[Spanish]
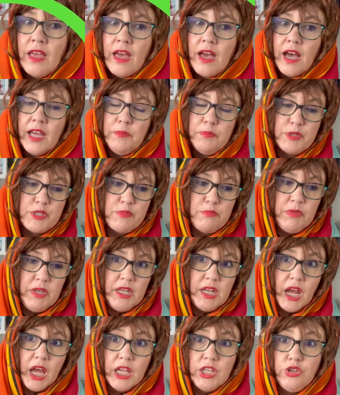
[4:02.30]
Ay, pues
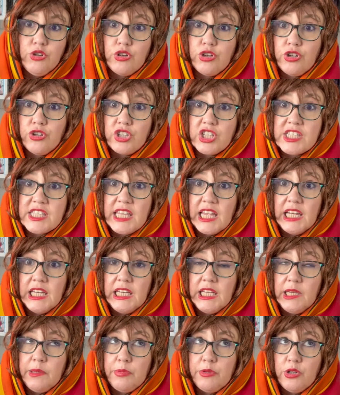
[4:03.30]
mira, yo creo que este
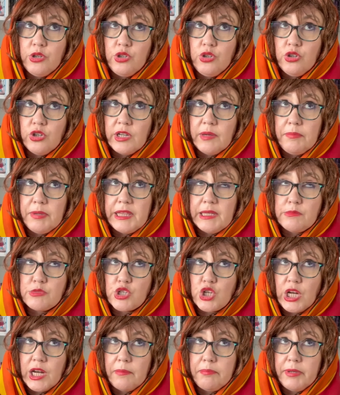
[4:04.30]
libro, ¿no? Que empezamos
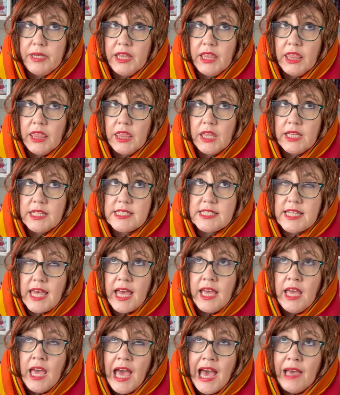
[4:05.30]
con la princesa.
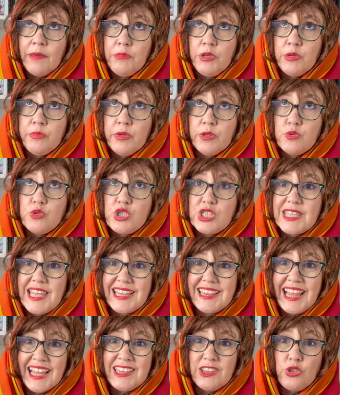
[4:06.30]
A mí no me
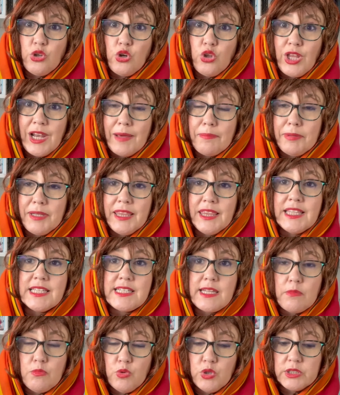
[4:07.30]
gusta tanto lo de la
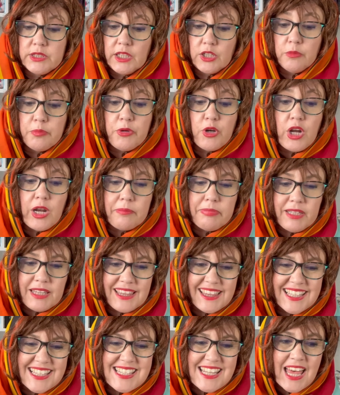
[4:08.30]
princesa muerta, ¿no? Pero la
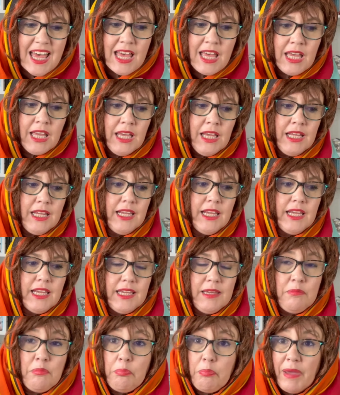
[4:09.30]
princesa, imperios, eh,
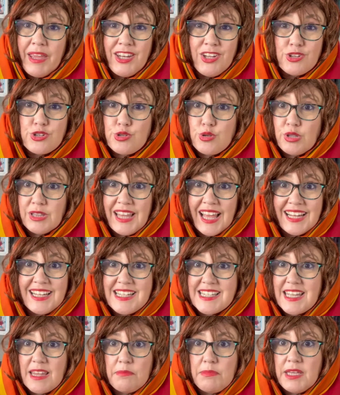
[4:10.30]
imperio,
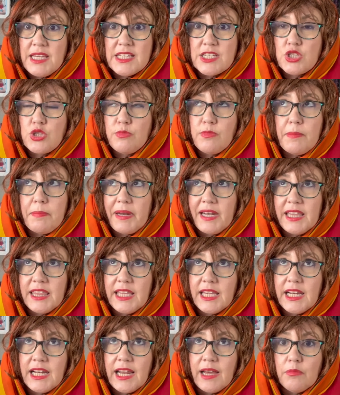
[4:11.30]
sultanes, a mí esto me
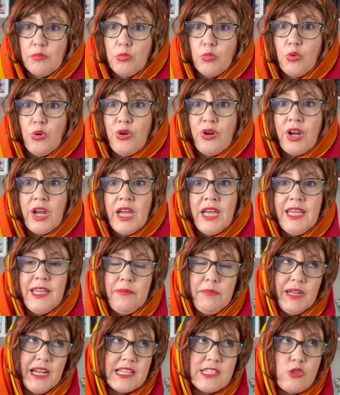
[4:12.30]
parece glamour. Y
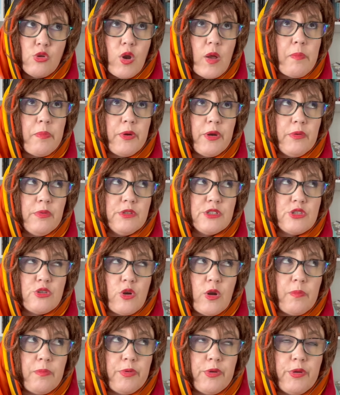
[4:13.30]
mira, esto lo apruebo, esto
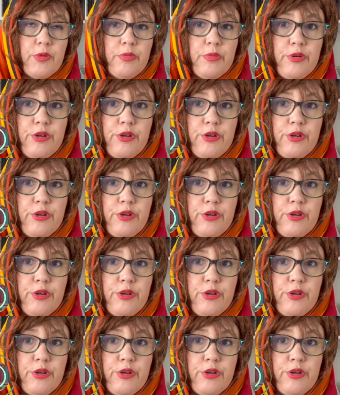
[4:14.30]
lo apruebo.